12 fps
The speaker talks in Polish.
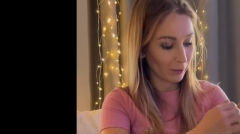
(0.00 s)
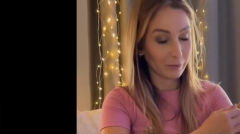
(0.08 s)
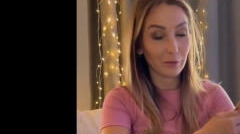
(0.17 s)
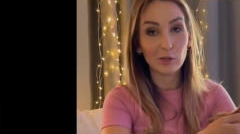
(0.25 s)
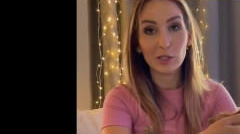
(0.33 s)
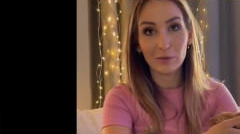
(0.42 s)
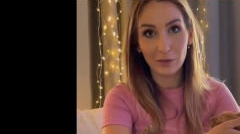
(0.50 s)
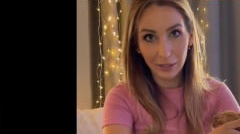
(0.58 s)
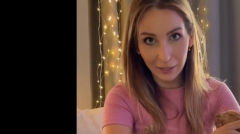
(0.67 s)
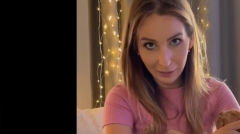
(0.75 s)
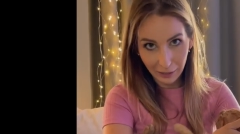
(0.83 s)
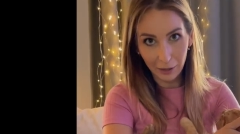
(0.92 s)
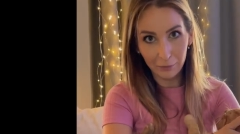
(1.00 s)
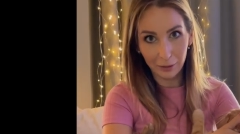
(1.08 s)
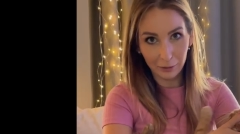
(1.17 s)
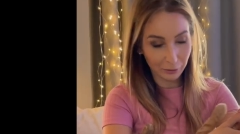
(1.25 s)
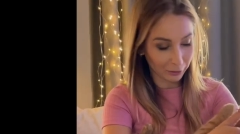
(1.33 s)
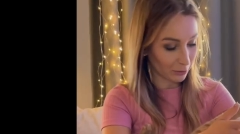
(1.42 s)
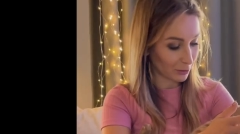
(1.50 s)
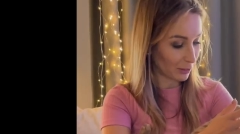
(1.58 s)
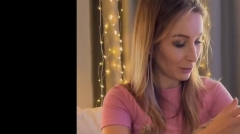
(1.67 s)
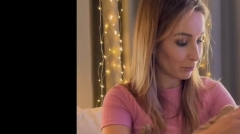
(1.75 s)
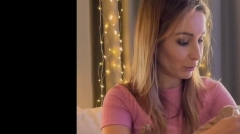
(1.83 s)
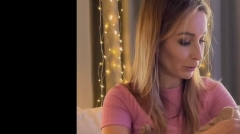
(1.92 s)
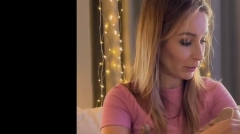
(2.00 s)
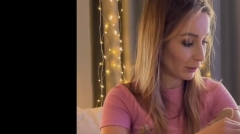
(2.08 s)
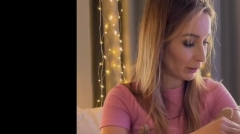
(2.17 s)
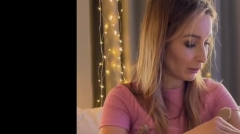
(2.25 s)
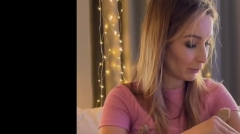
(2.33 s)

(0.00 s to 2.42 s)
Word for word: w towarzystwie generała, którego zaraz pójdę e,